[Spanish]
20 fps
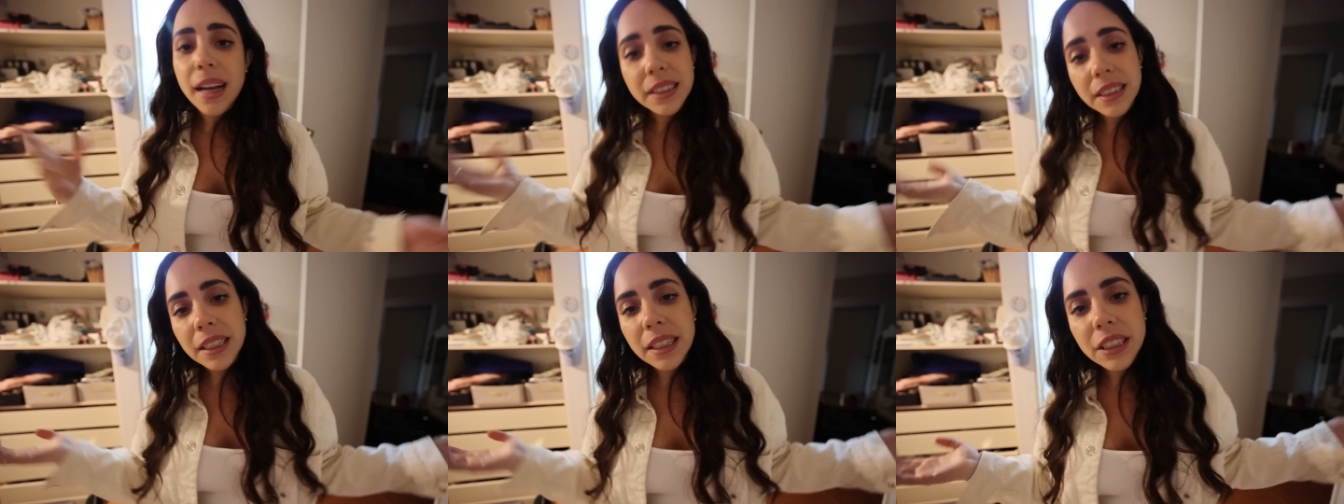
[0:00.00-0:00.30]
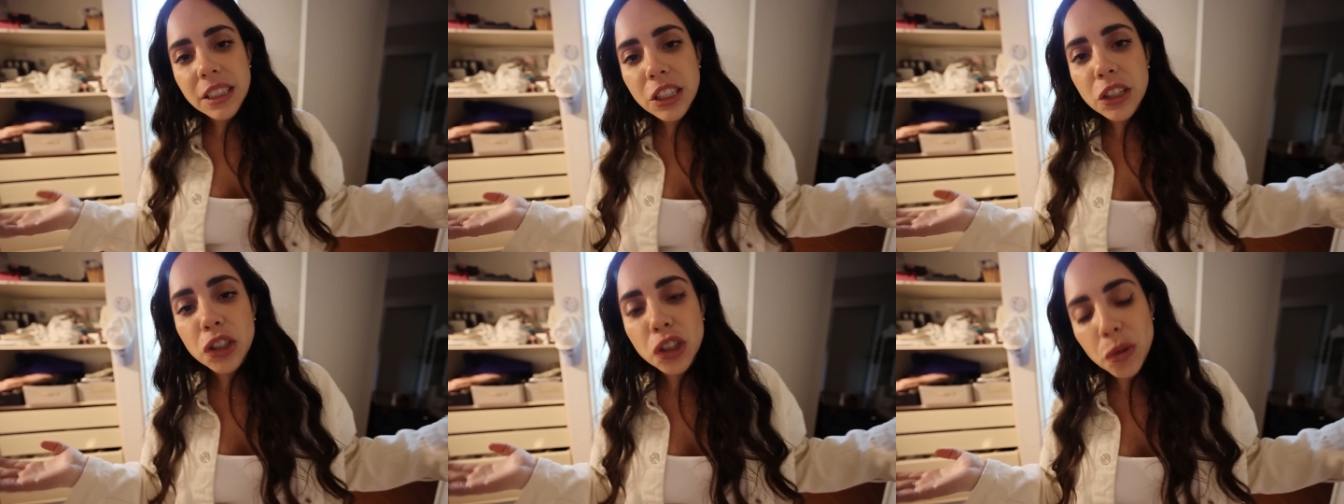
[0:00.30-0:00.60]
Así
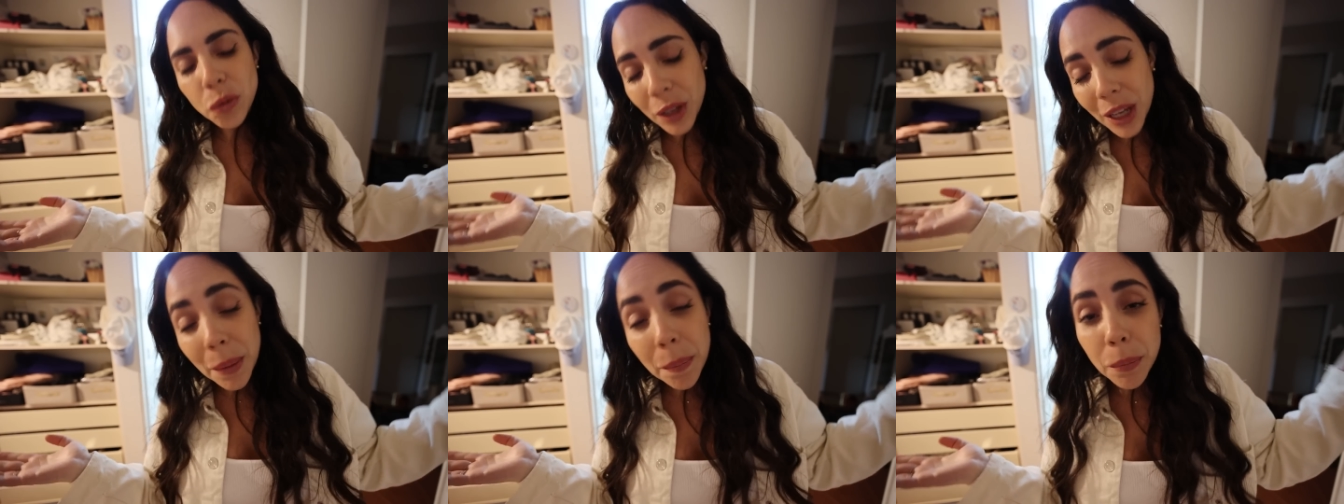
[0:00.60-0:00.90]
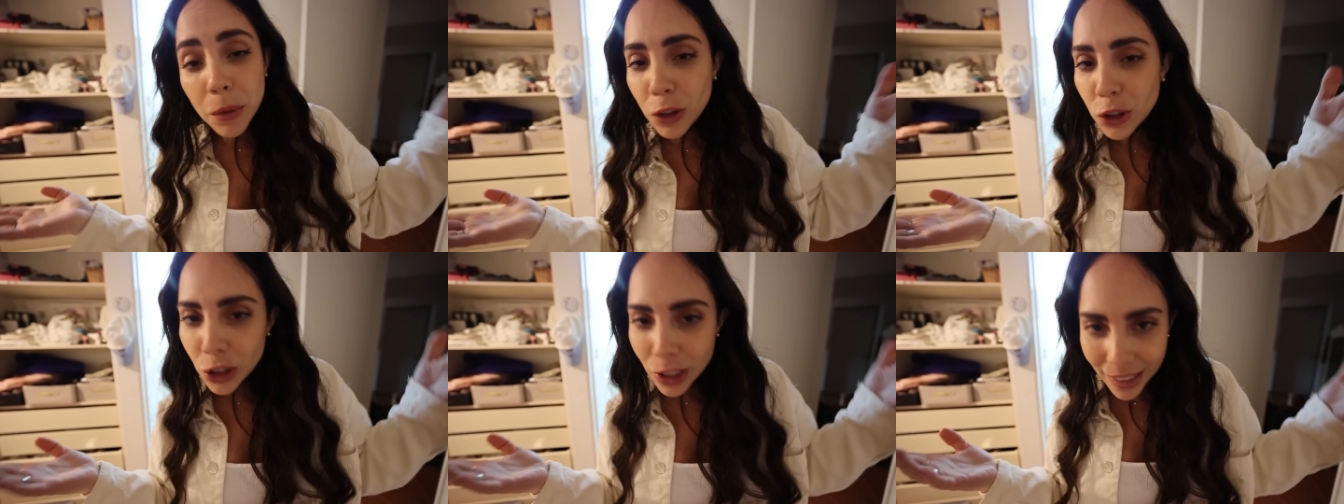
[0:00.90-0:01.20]
que chicos, voy
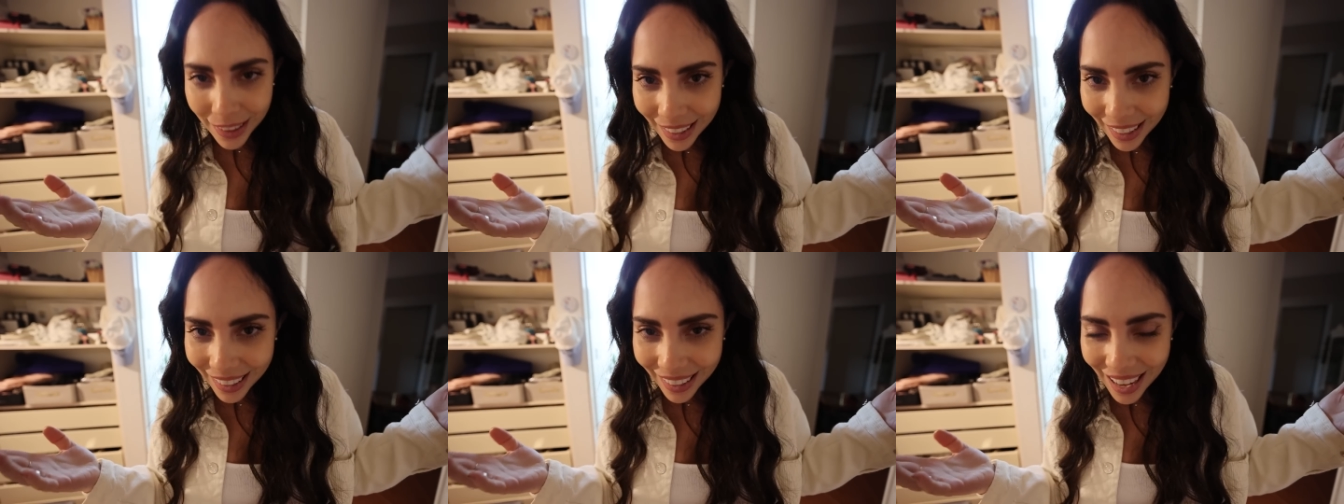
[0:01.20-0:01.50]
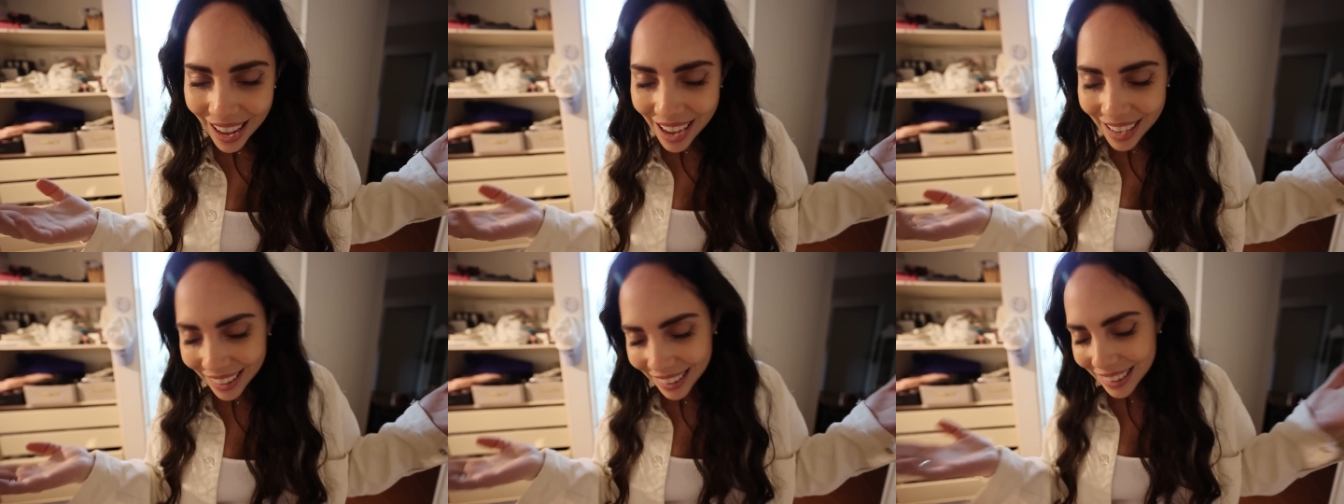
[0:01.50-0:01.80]
a
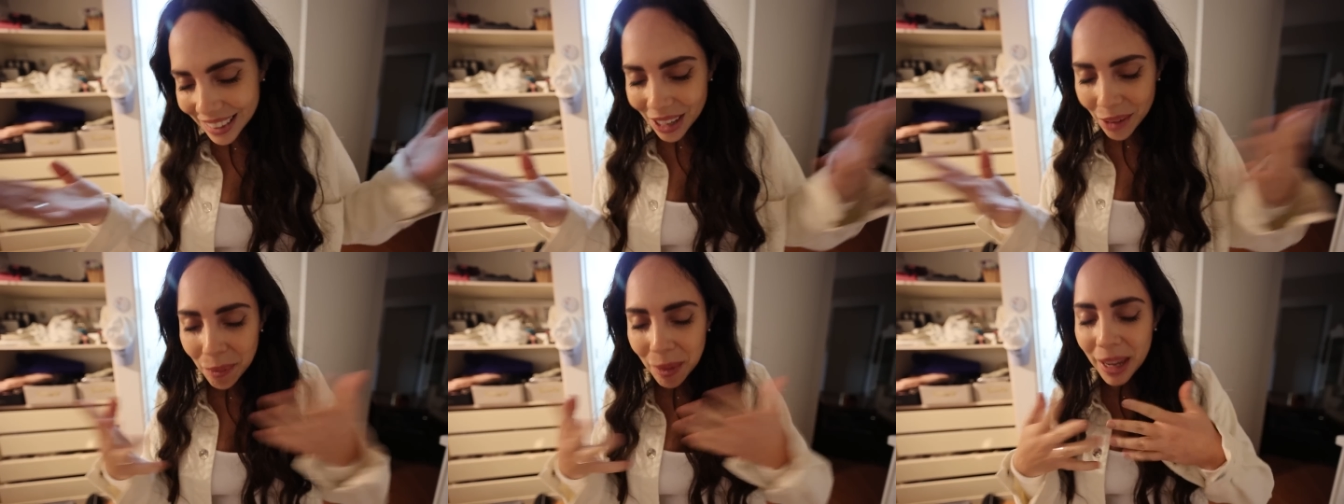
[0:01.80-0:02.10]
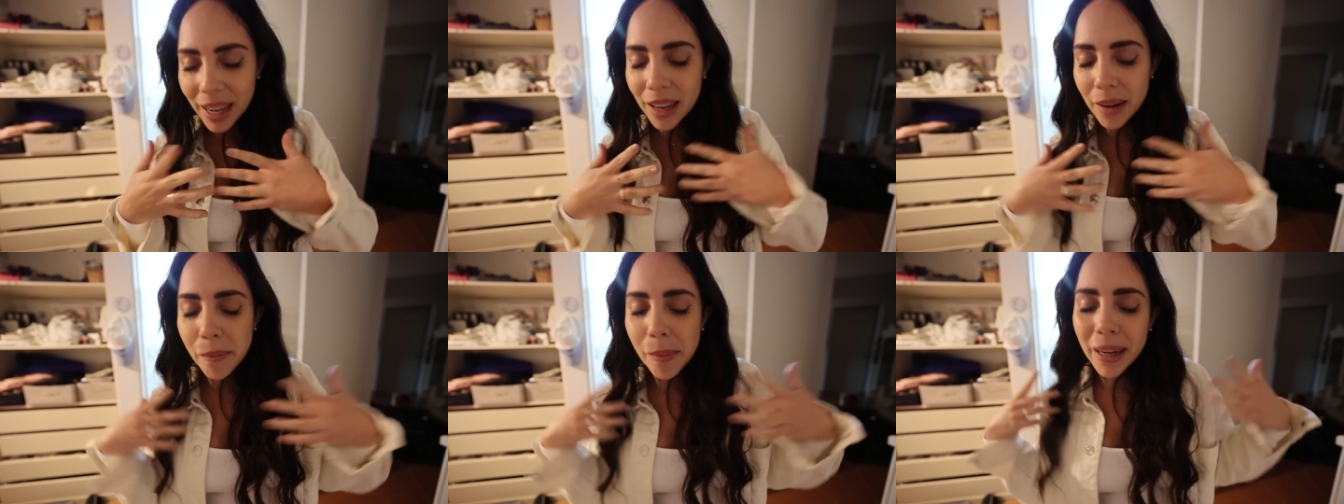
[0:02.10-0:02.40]
proceder a
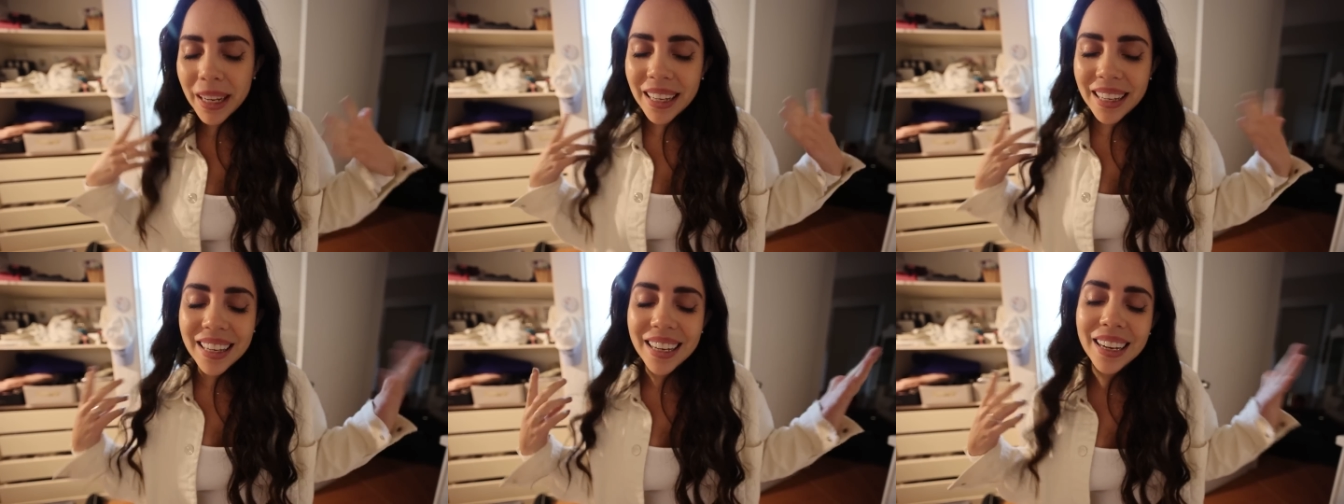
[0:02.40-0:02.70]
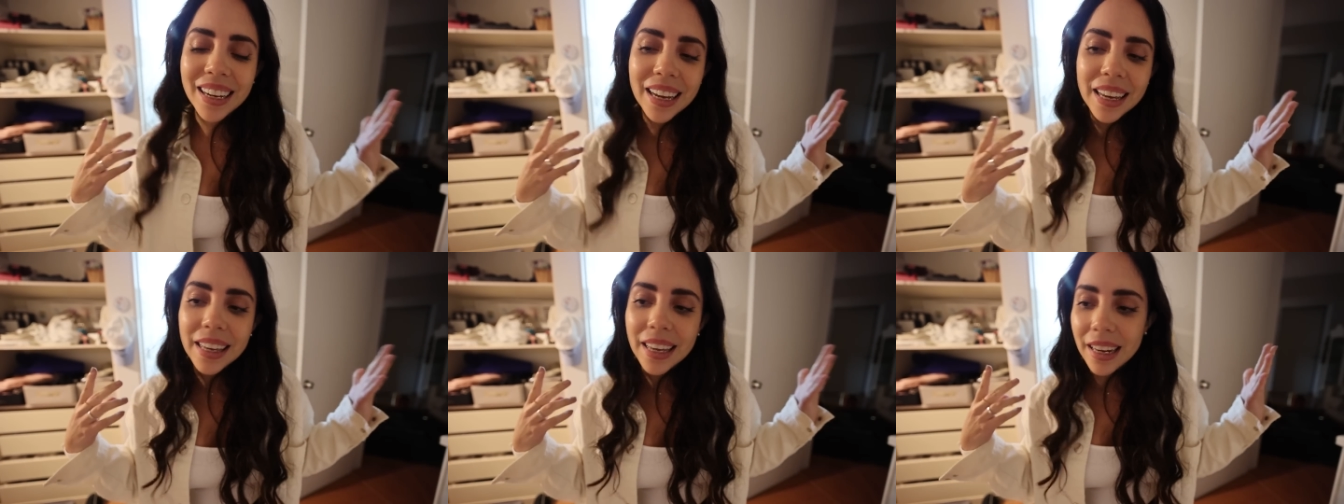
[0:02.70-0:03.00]
quitarme el
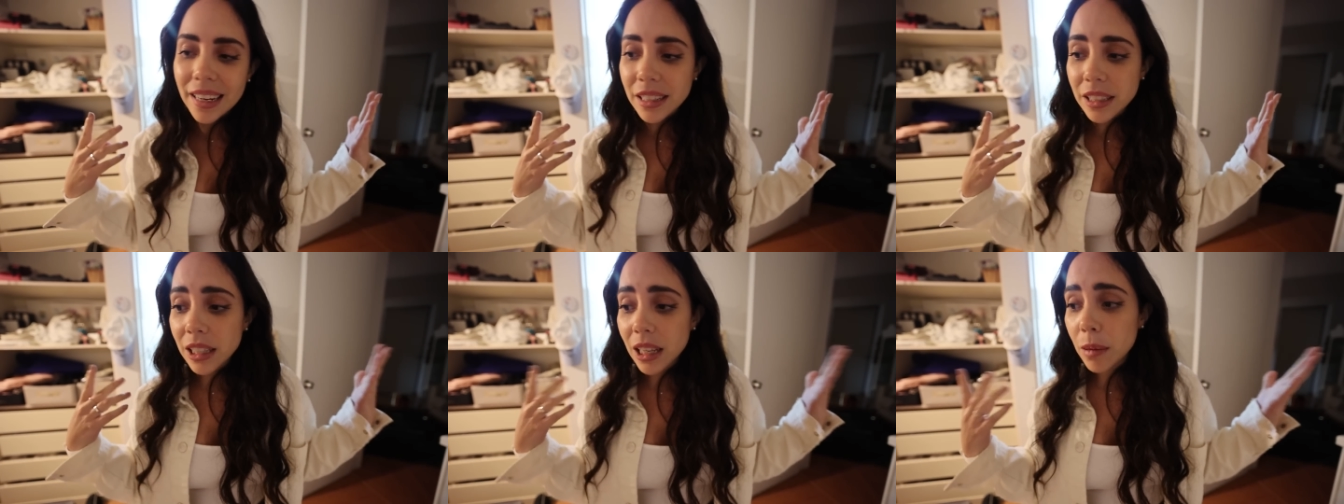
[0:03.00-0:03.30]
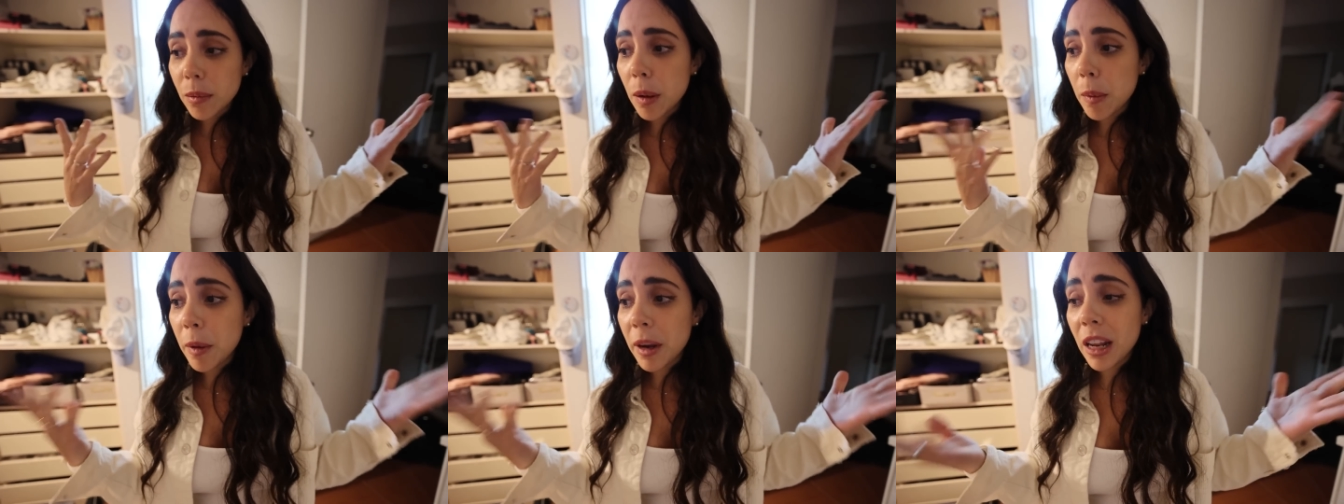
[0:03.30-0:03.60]
maquillaje y
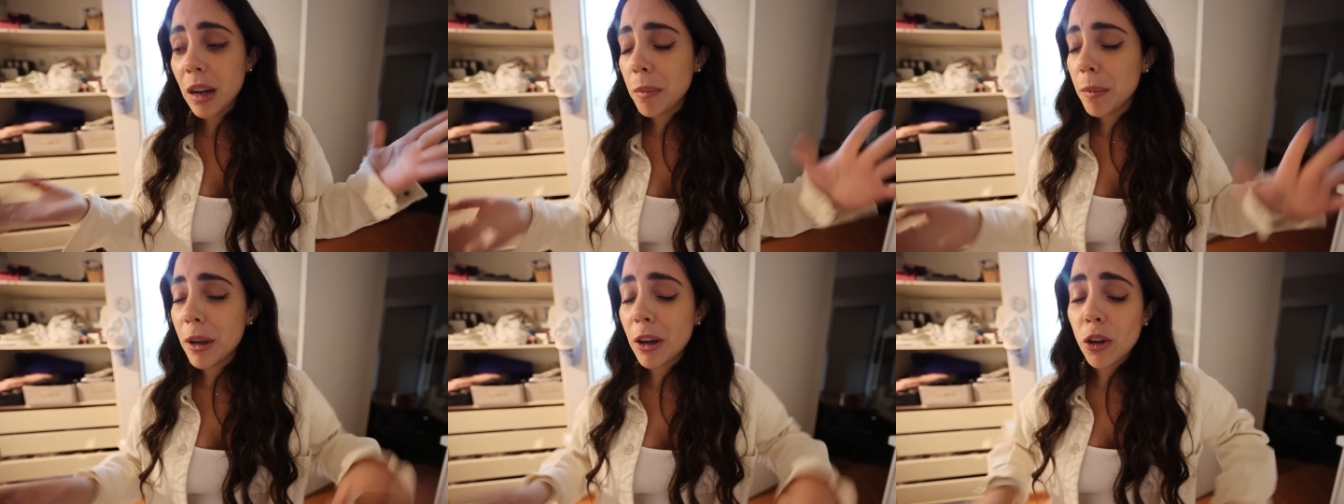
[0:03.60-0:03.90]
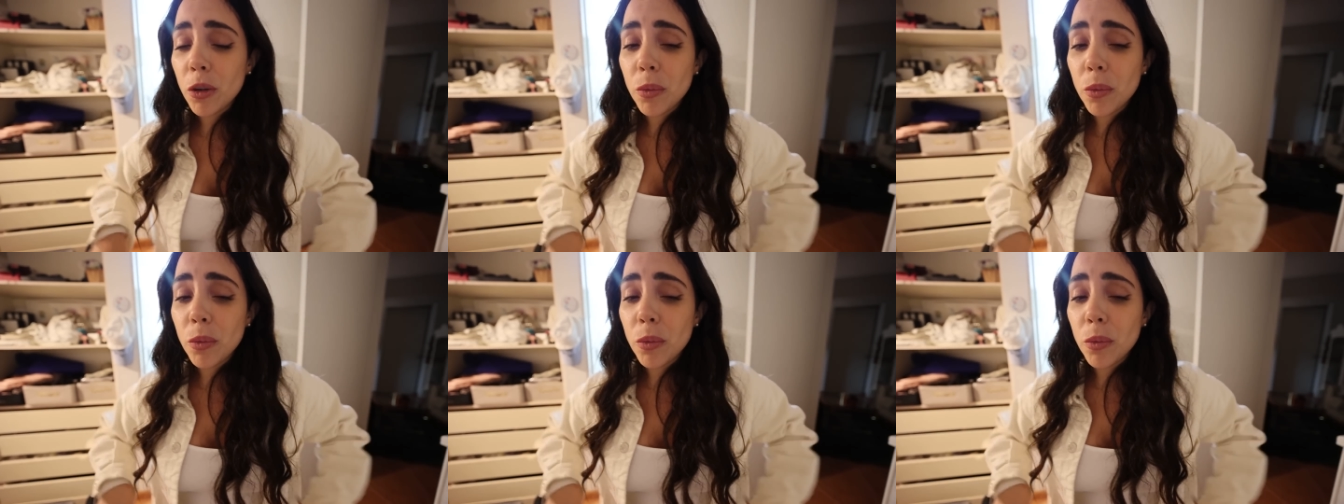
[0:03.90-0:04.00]
alisarme para irme a